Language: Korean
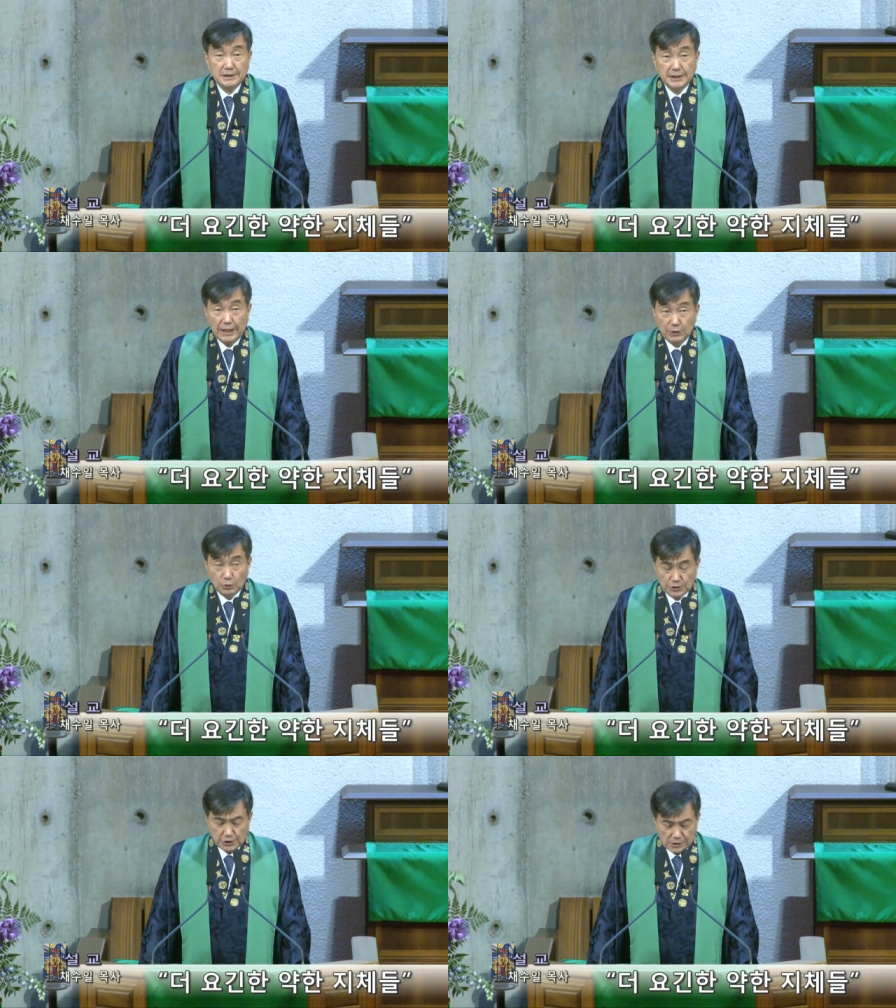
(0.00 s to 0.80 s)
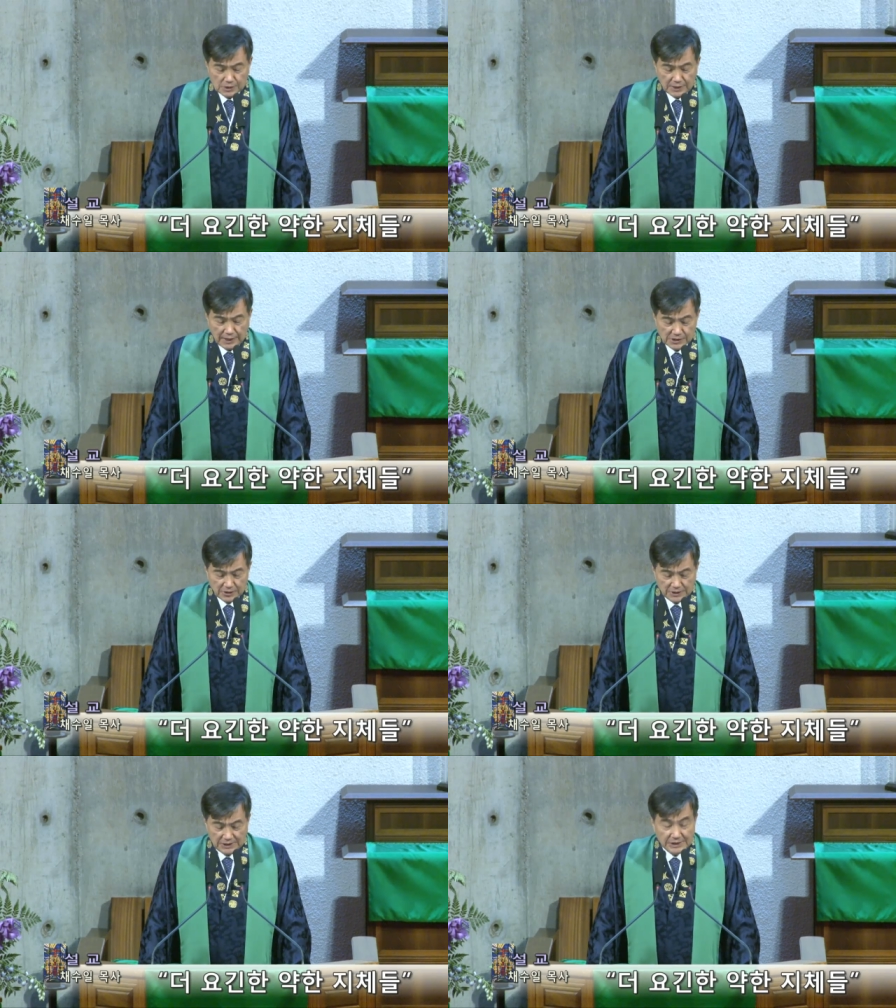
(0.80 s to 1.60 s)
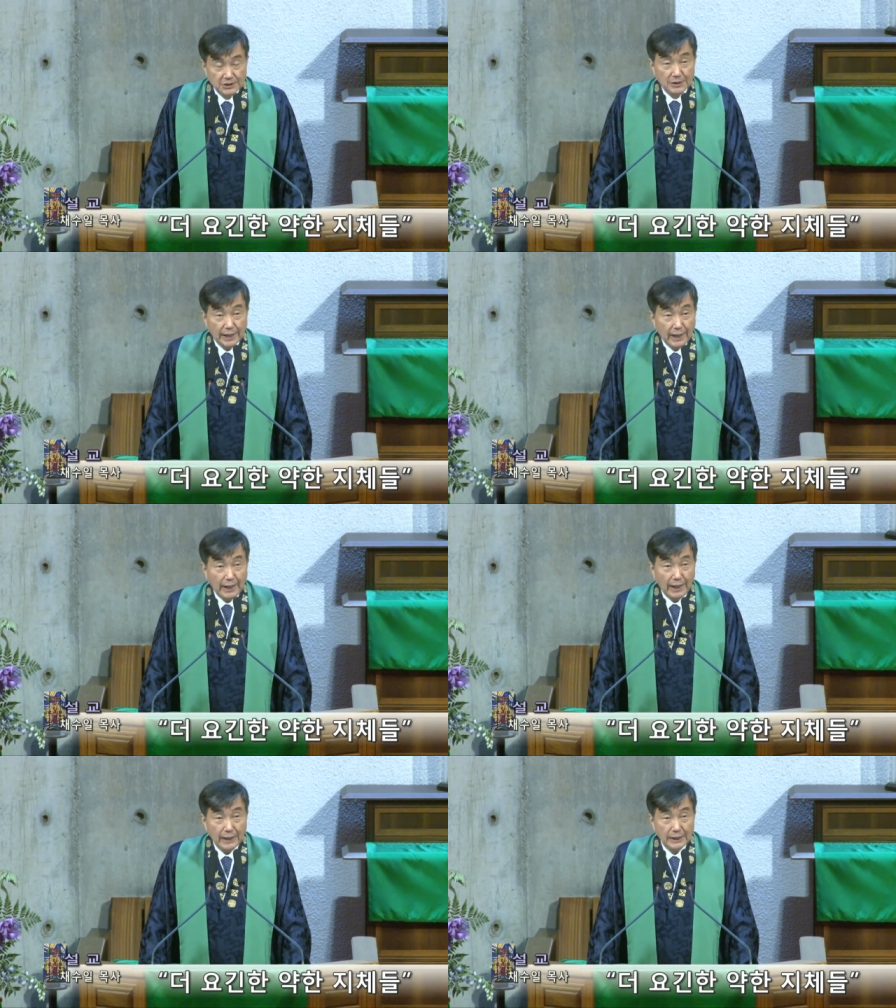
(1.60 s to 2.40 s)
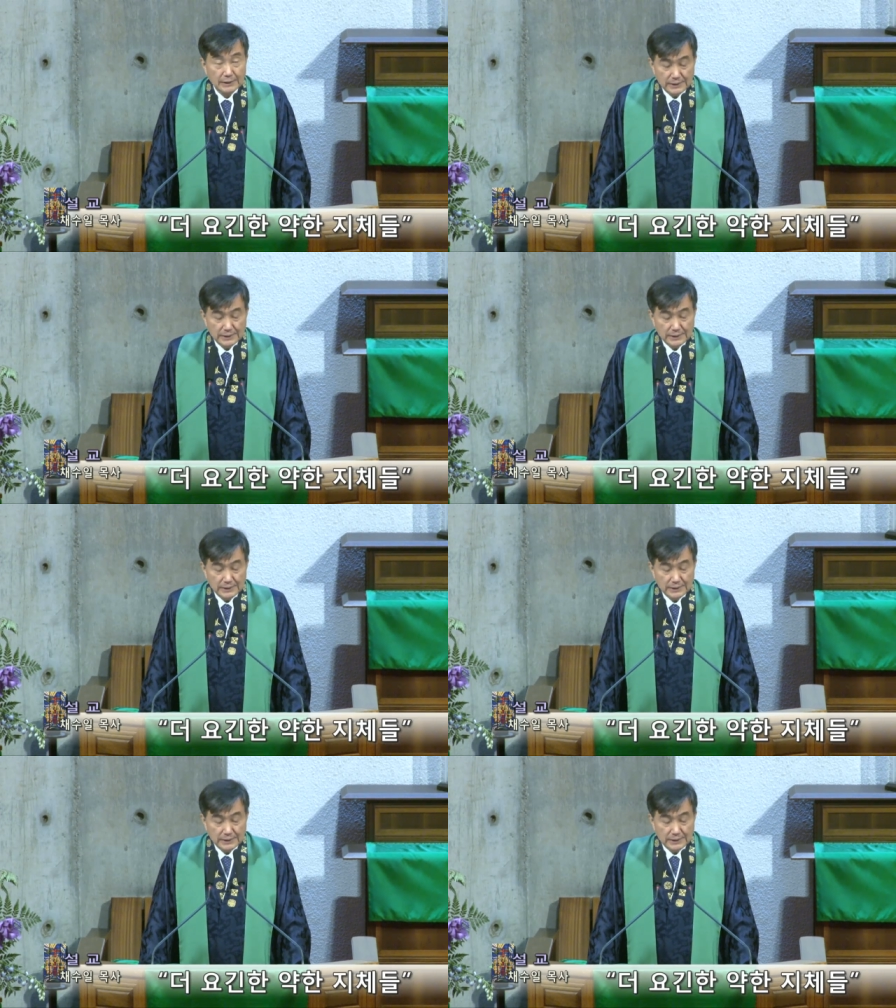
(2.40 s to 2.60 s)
제도적 개선 이전에